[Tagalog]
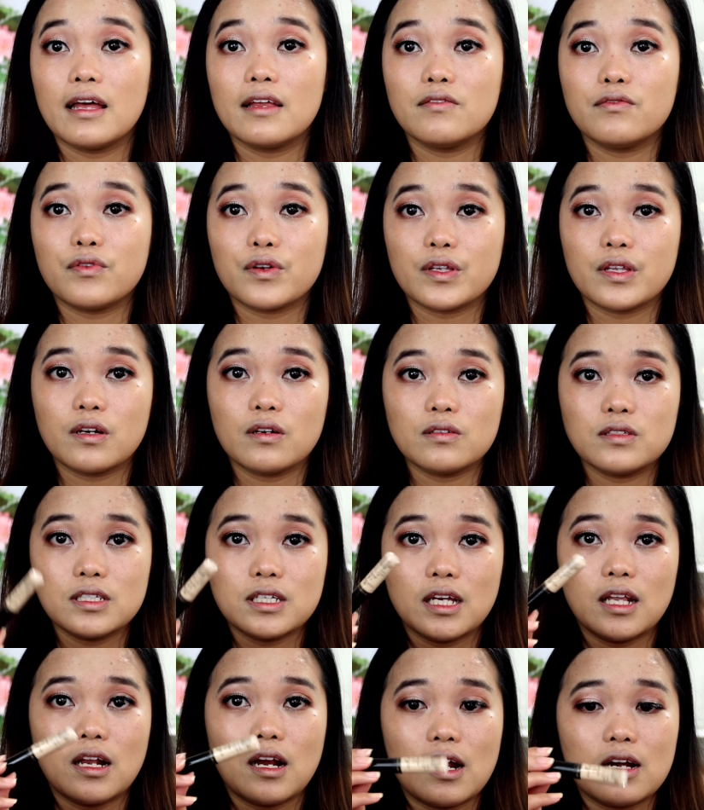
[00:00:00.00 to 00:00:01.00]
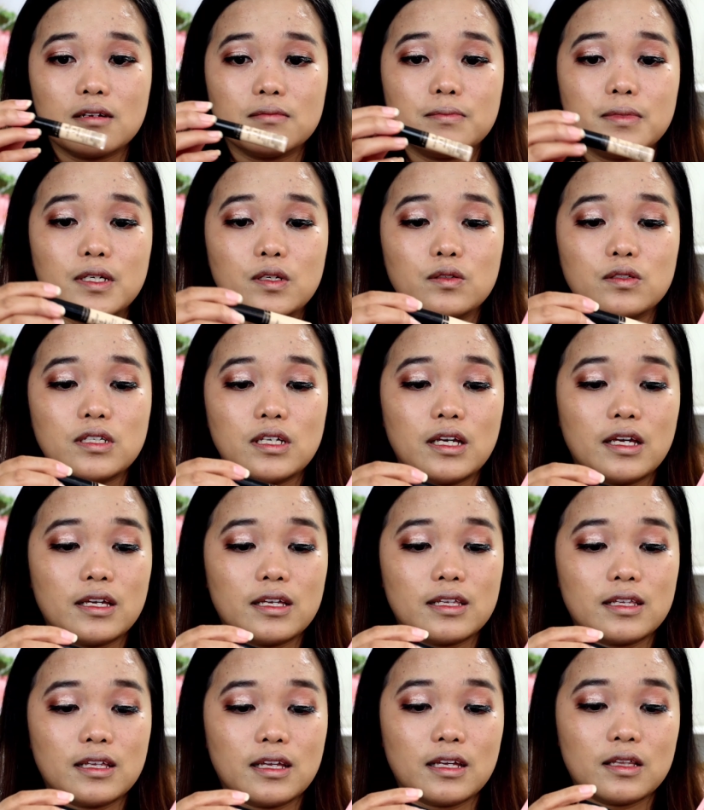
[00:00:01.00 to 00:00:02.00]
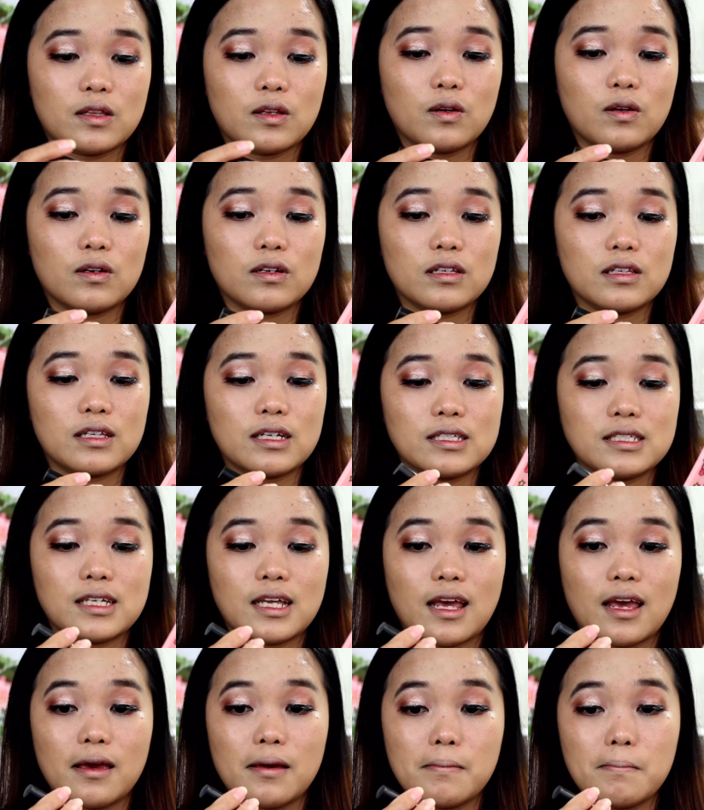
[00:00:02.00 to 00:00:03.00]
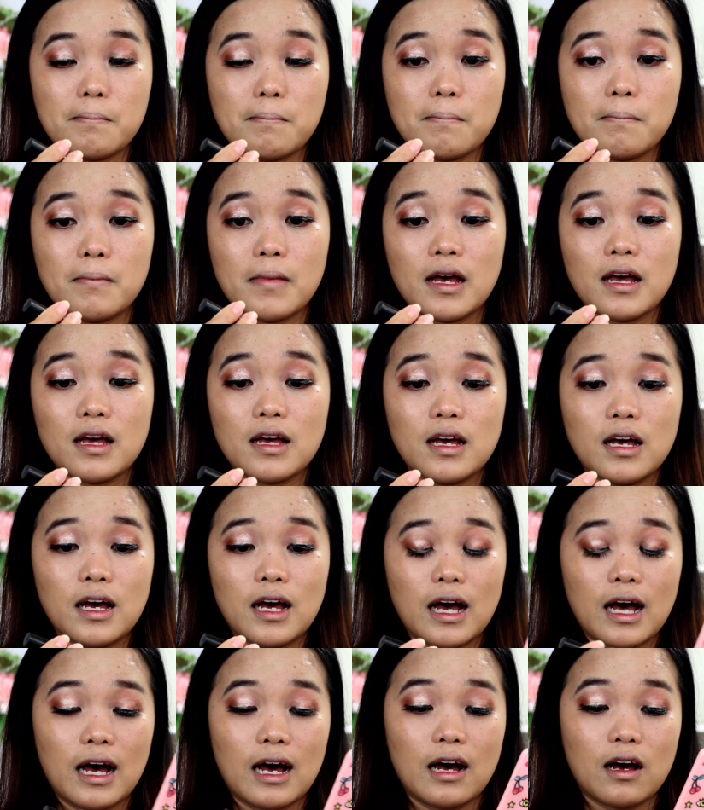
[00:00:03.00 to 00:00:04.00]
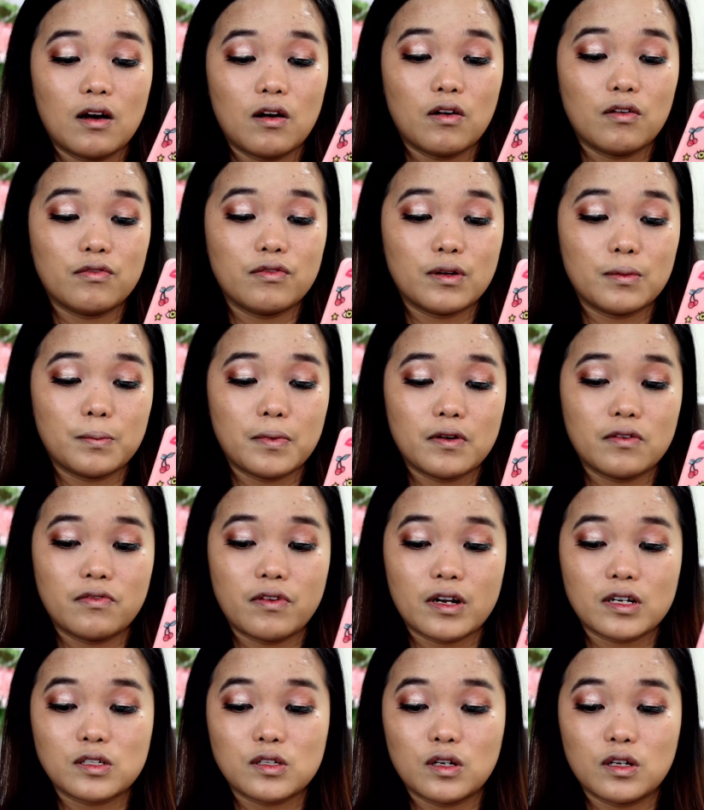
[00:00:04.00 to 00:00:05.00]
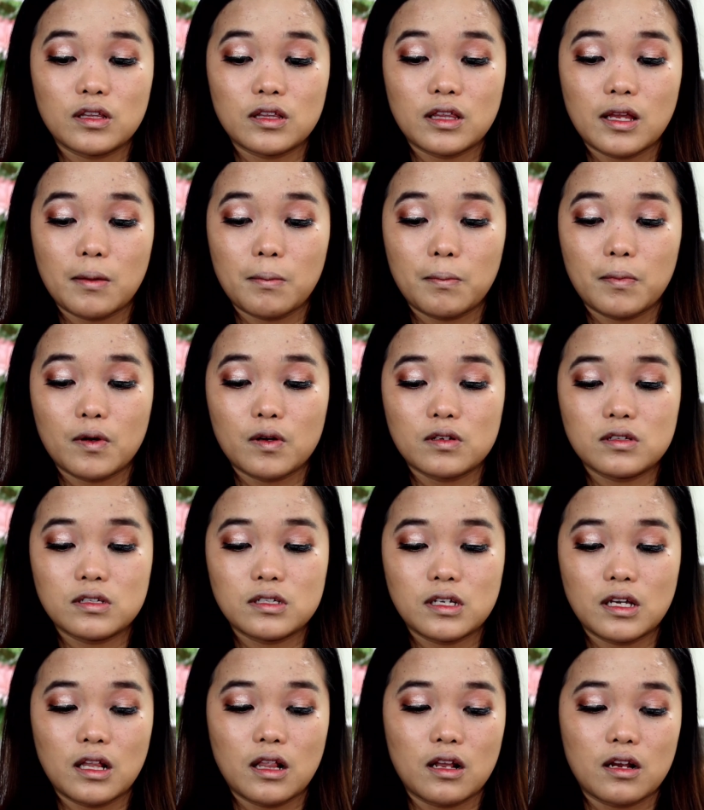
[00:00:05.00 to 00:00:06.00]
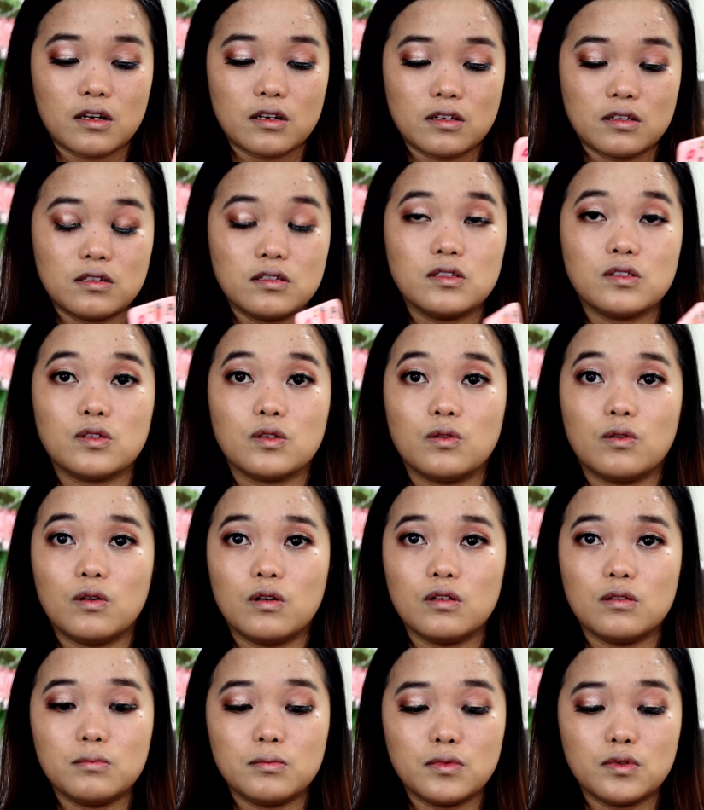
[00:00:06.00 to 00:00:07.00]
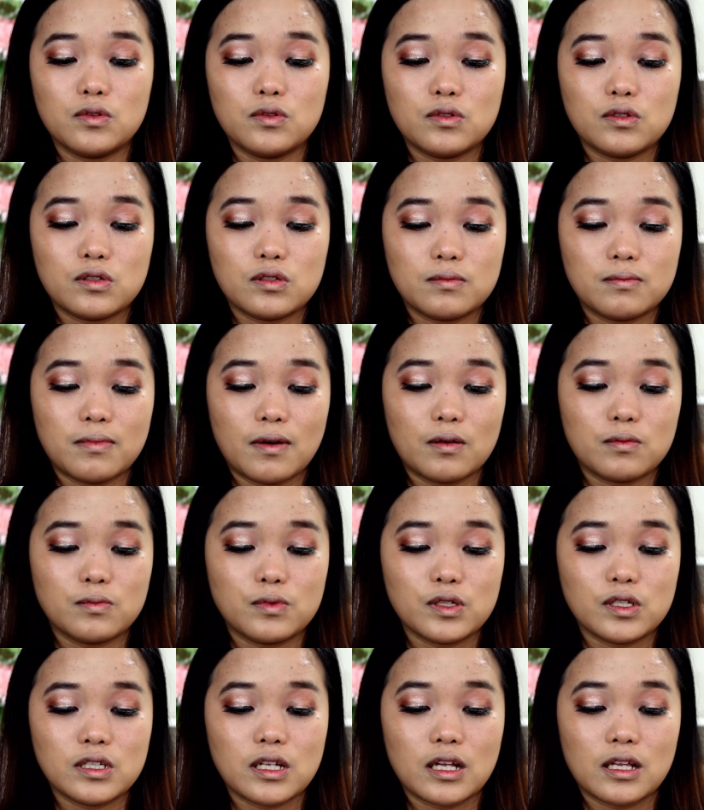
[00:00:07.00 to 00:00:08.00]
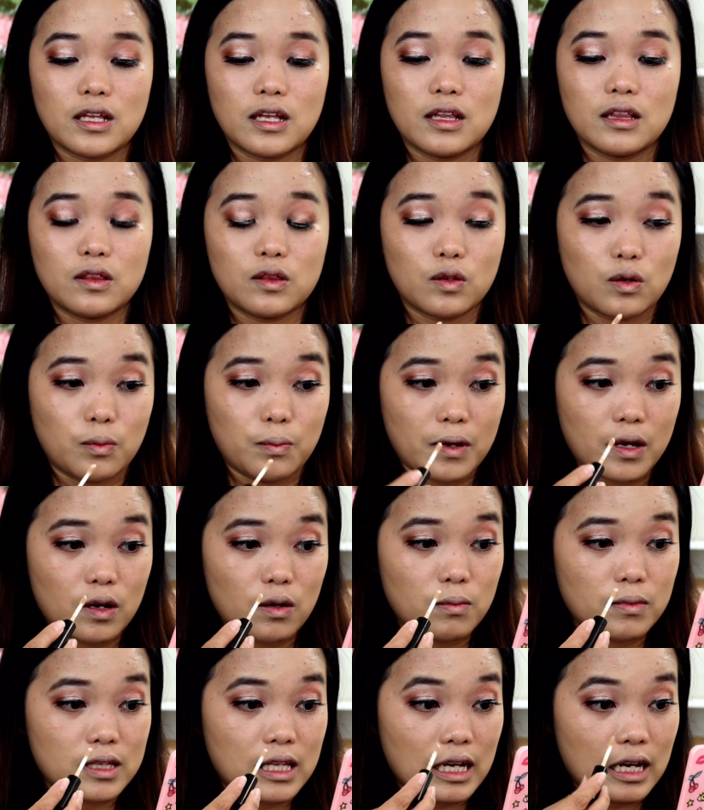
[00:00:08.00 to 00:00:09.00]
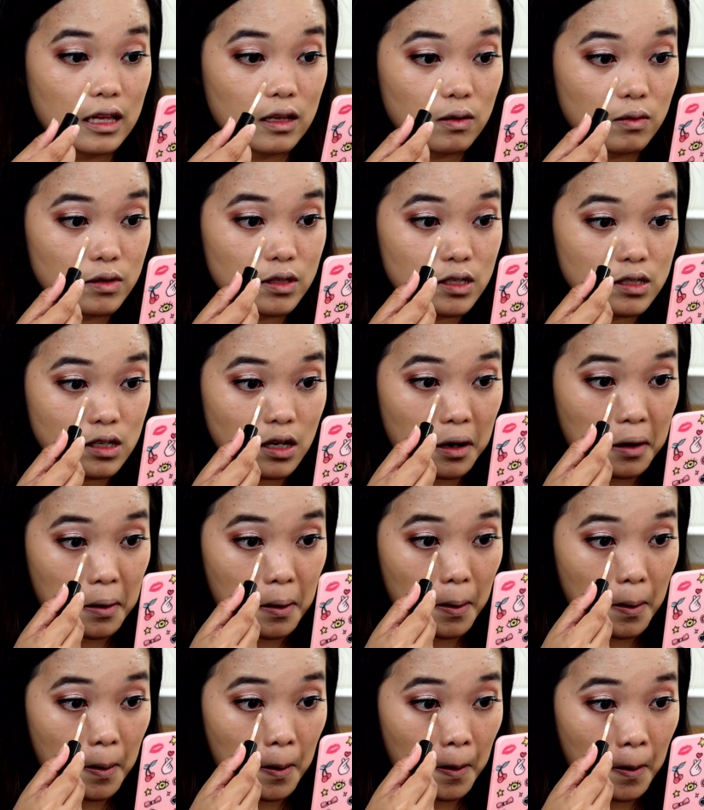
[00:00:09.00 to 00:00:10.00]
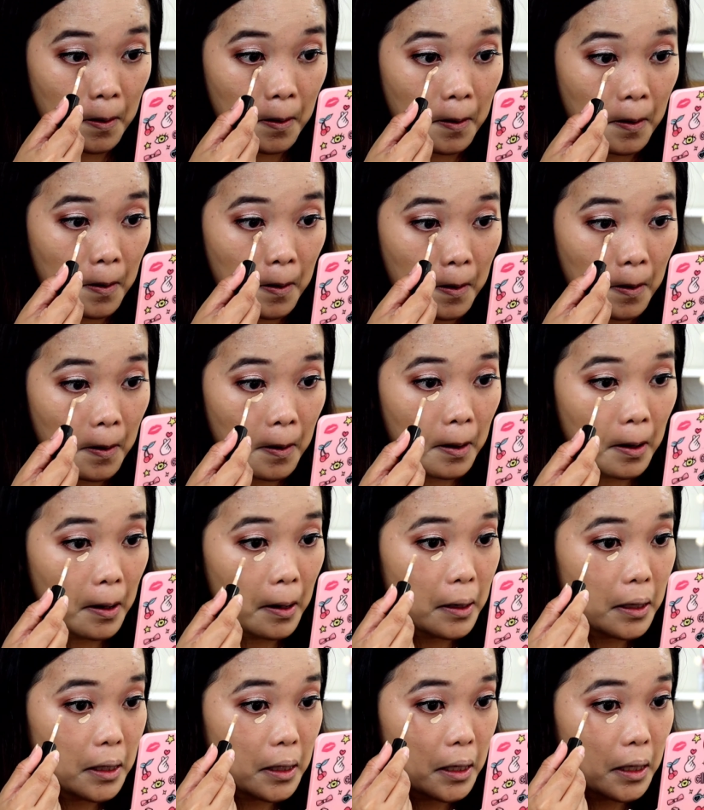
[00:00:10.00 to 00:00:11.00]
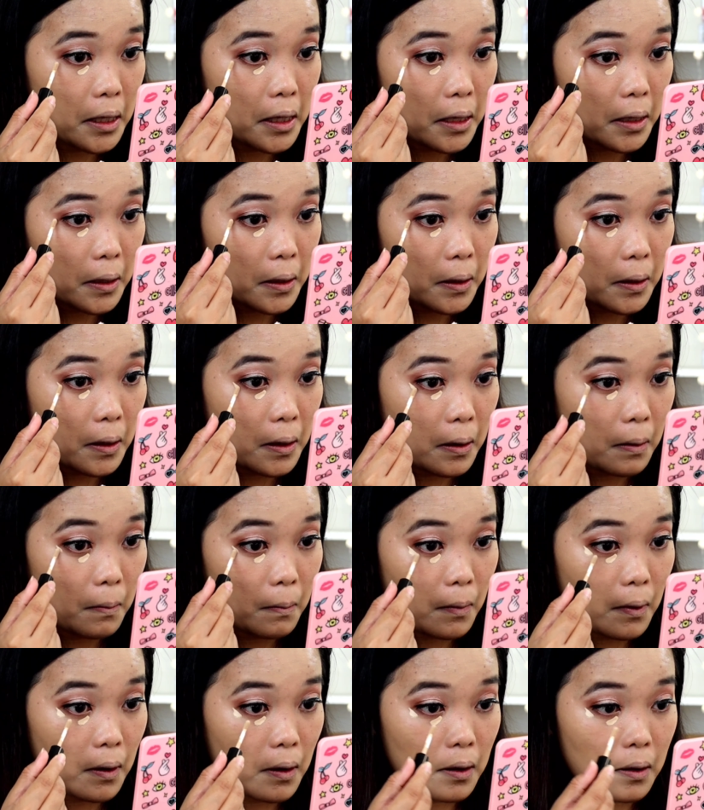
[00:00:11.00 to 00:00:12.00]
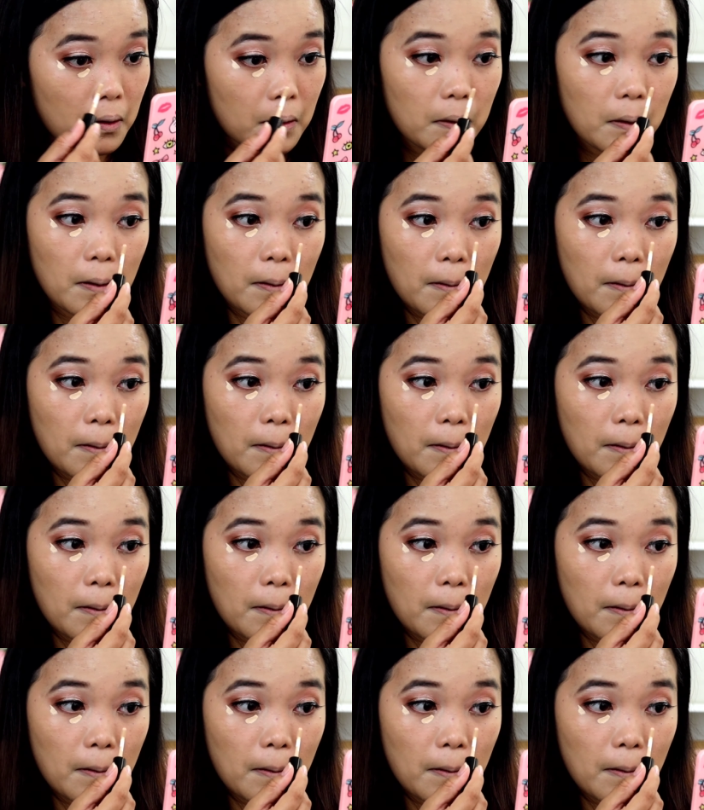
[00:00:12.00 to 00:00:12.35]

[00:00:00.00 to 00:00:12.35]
And for the concealer, I'll be using itong the same uh, Cover Perfection Tip Concealer. So, almost taubos na din to. Pero matagal ko na siyang hindi nagagamit.